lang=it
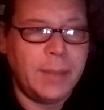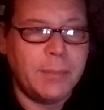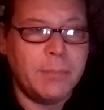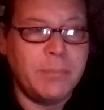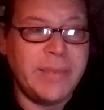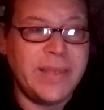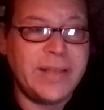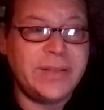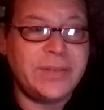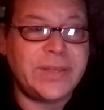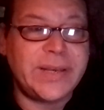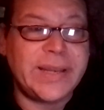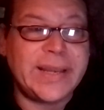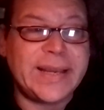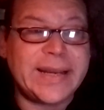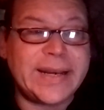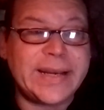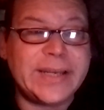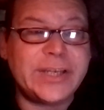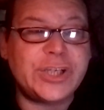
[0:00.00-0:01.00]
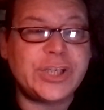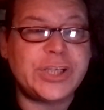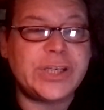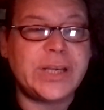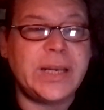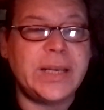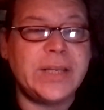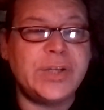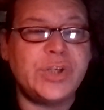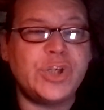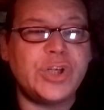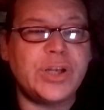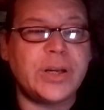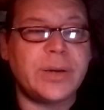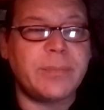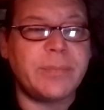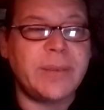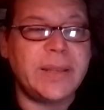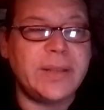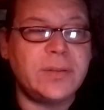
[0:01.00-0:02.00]
Mentre cresce
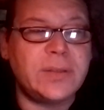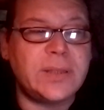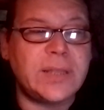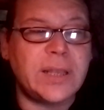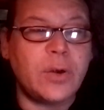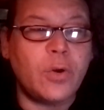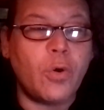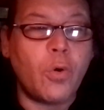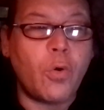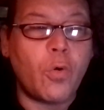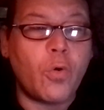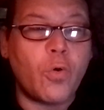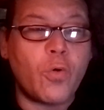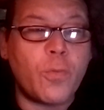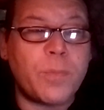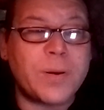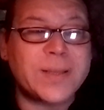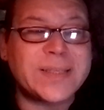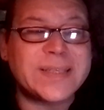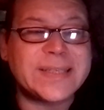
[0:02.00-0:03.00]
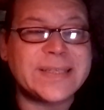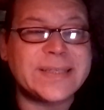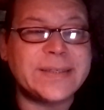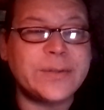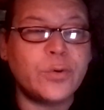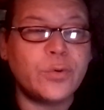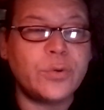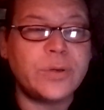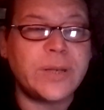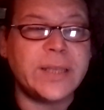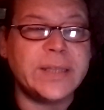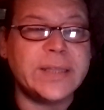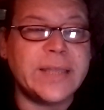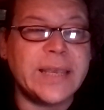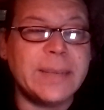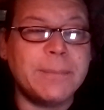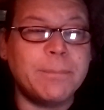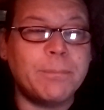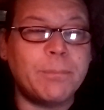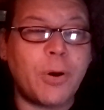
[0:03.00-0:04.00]
leggermente l'occupazione
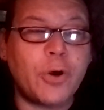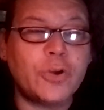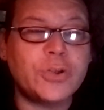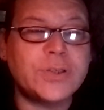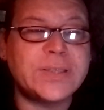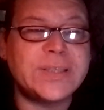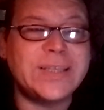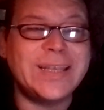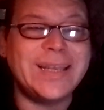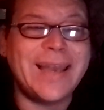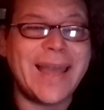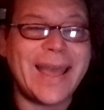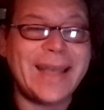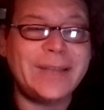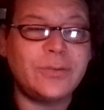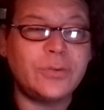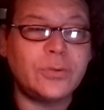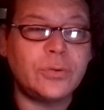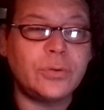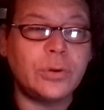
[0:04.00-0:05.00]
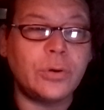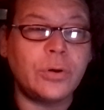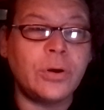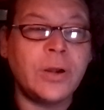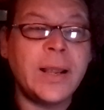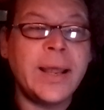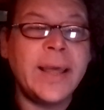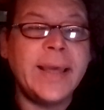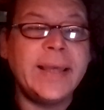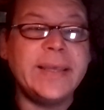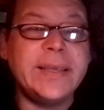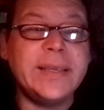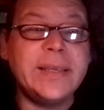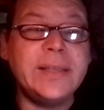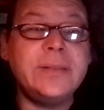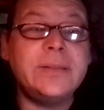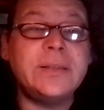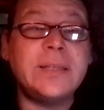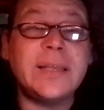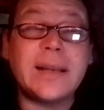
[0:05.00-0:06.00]
dei posti letto
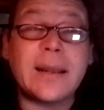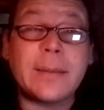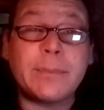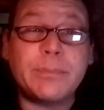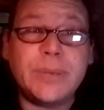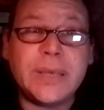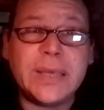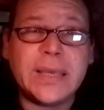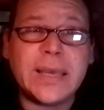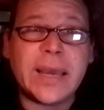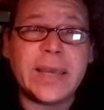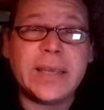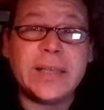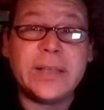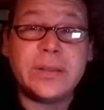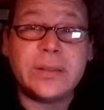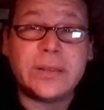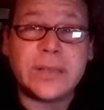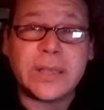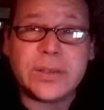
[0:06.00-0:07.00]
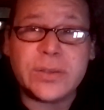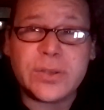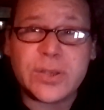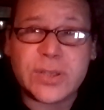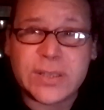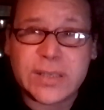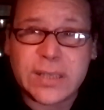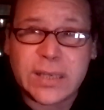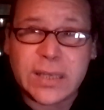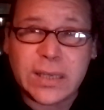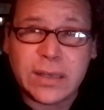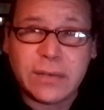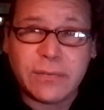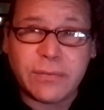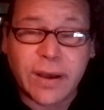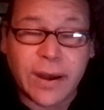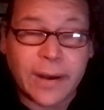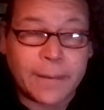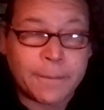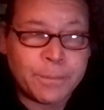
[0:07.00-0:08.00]
in terapia
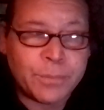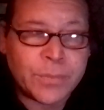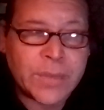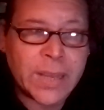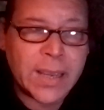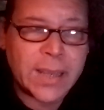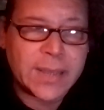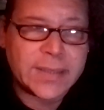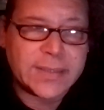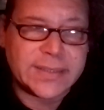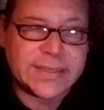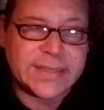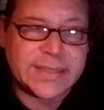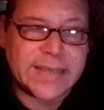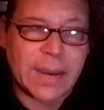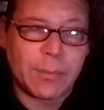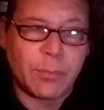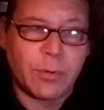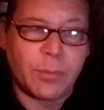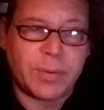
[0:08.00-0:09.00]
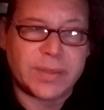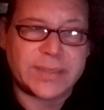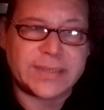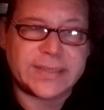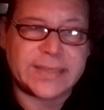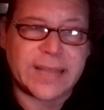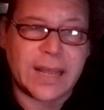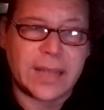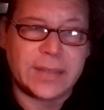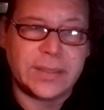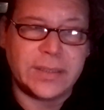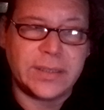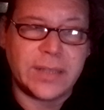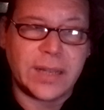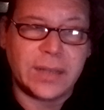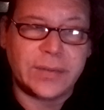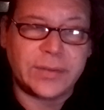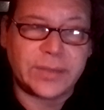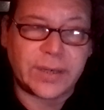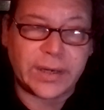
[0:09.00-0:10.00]
intensiva, siamo passati
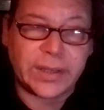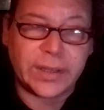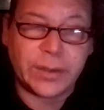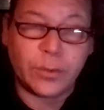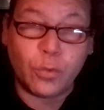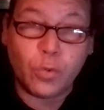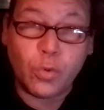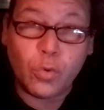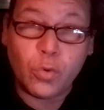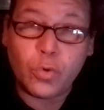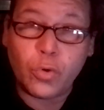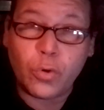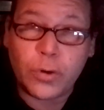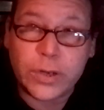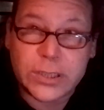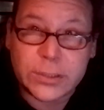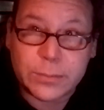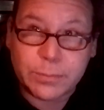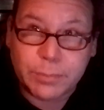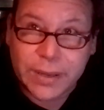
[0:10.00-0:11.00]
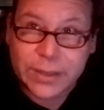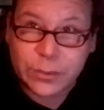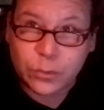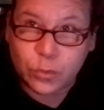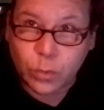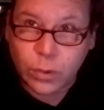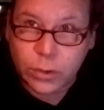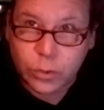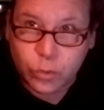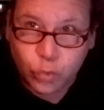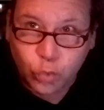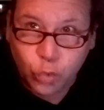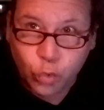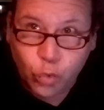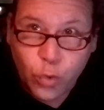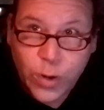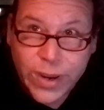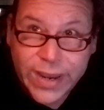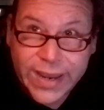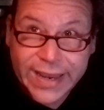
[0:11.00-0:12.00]
dal 3,1 rispetto al
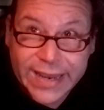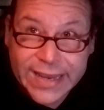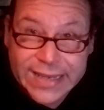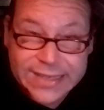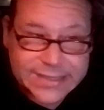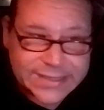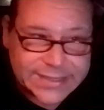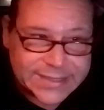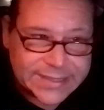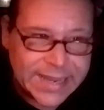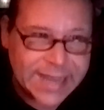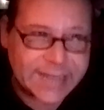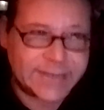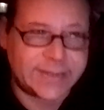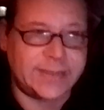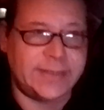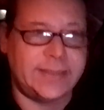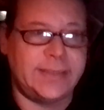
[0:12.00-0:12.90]
2,7,